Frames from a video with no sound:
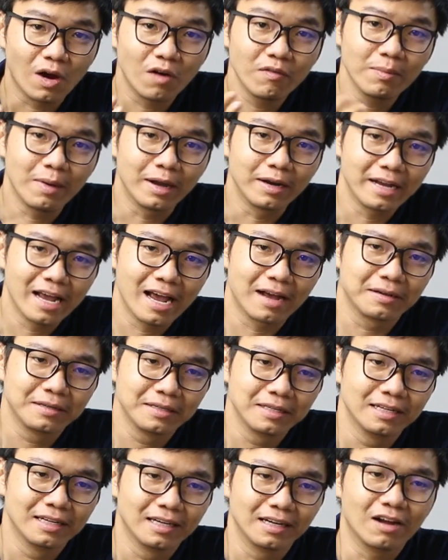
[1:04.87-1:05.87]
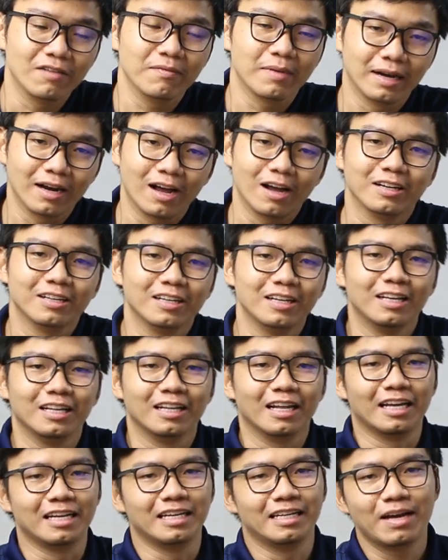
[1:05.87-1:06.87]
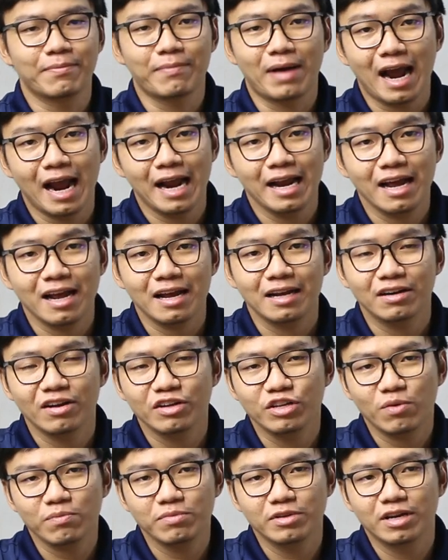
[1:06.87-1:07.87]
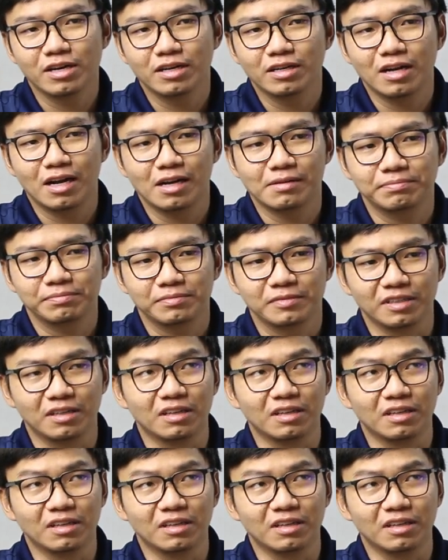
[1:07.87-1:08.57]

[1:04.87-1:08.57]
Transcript: đối với mình nha đối với mình thôi thì cái mái á, nó giống như à,